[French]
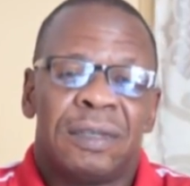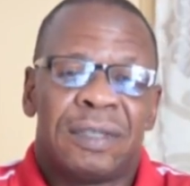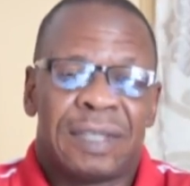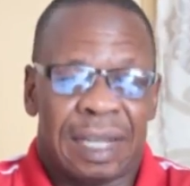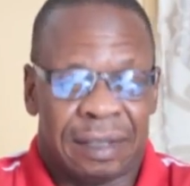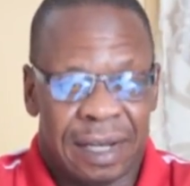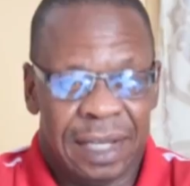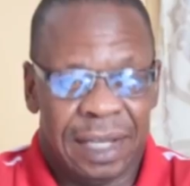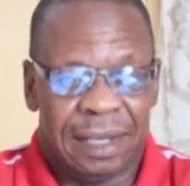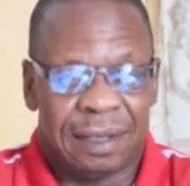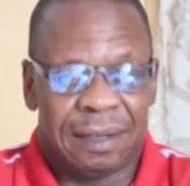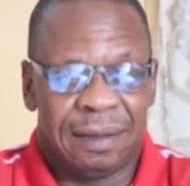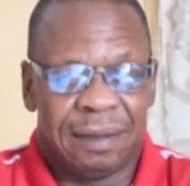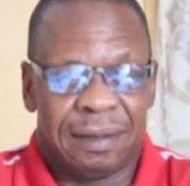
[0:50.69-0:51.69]

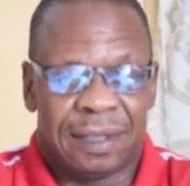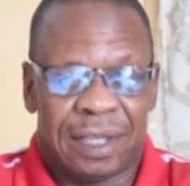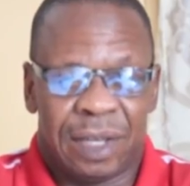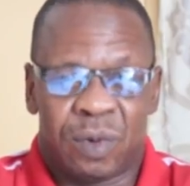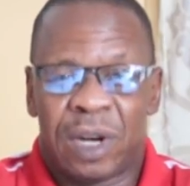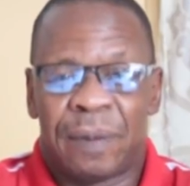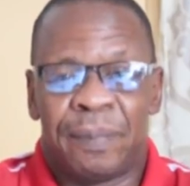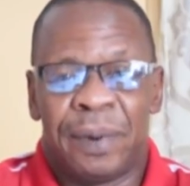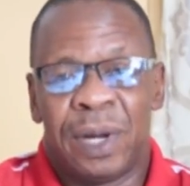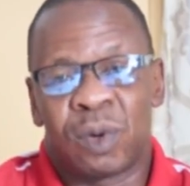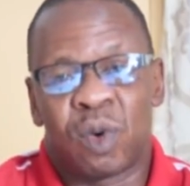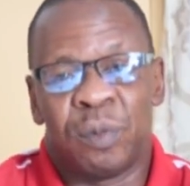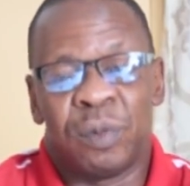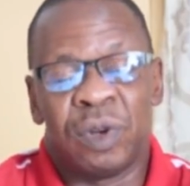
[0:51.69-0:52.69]
satanique, ce qu'on
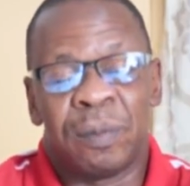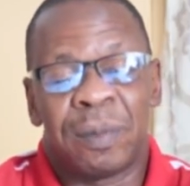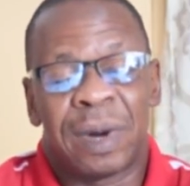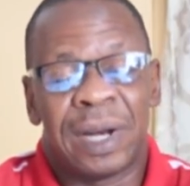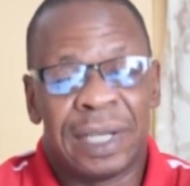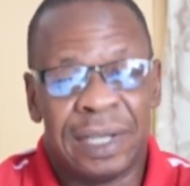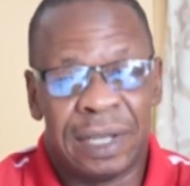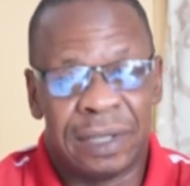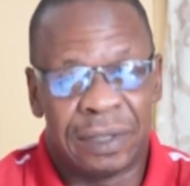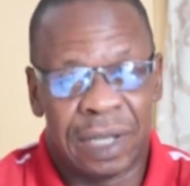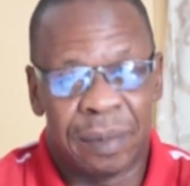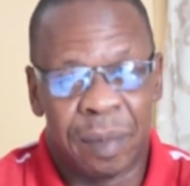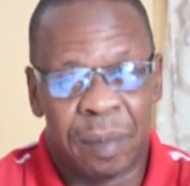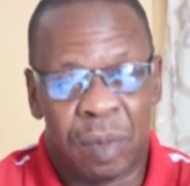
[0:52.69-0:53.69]
appelle communément le
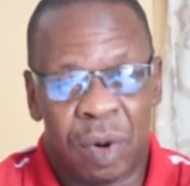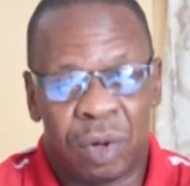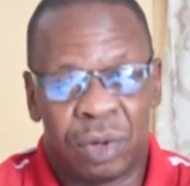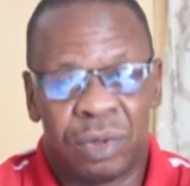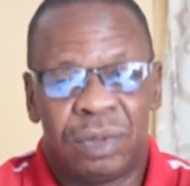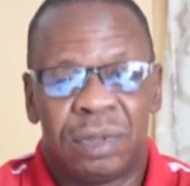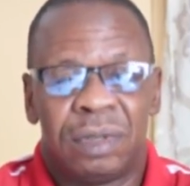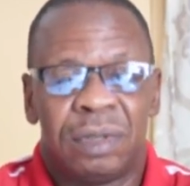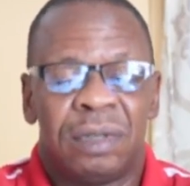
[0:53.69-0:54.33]
deuxième monde.